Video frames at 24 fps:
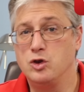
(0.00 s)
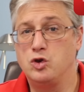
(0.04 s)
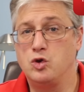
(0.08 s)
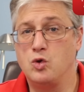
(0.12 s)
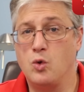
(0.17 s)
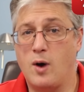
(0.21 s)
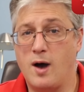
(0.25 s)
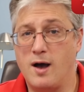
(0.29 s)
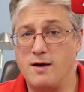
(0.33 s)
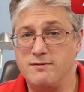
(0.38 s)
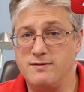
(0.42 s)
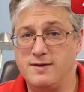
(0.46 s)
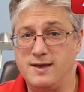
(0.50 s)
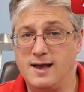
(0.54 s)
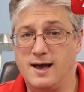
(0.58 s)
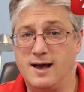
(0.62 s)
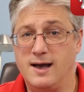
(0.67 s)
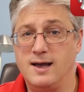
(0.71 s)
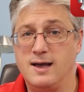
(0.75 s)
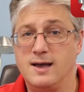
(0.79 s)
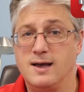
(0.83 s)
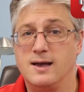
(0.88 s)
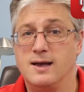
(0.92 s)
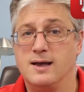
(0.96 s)

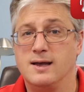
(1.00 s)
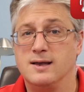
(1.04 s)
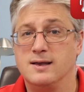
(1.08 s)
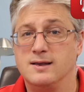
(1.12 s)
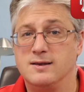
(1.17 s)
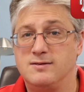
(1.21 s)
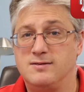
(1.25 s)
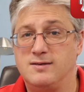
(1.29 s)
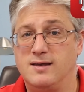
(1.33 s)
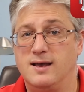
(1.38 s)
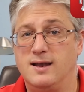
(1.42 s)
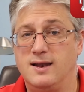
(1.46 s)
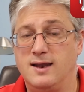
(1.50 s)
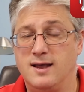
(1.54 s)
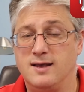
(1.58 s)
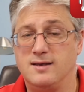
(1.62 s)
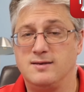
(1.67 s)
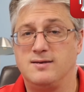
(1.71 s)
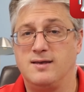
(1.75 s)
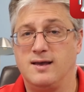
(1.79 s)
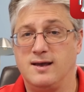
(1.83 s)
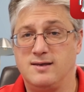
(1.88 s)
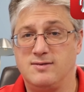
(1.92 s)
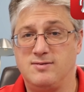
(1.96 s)
todavía se
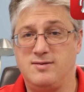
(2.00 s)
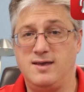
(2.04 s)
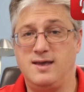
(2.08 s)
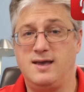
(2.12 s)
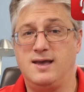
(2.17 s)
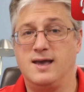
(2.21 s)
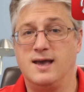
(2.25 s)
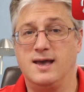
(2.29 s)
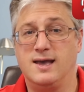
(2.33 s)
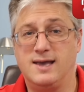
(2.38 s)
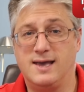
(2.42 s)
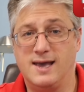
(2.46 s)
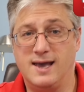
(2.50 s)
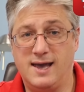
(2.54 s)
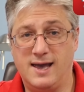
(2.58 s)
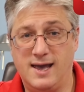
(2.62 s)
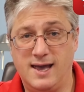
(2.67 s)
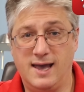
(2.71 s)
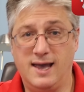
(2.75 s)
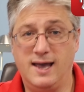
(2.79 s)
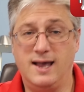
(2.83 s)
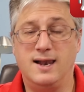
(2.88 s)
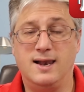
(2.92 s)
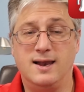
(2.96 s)
les exige que
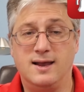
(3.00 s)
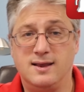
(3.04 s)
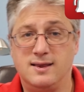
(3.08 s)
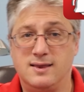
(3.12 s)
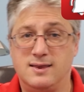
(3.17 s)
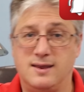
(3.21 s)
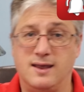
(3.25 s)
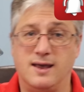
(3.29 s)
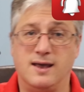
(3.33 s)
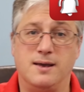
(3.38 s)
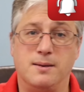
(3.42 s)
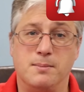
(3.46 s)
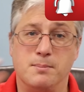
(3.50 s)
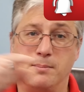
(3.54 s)
él te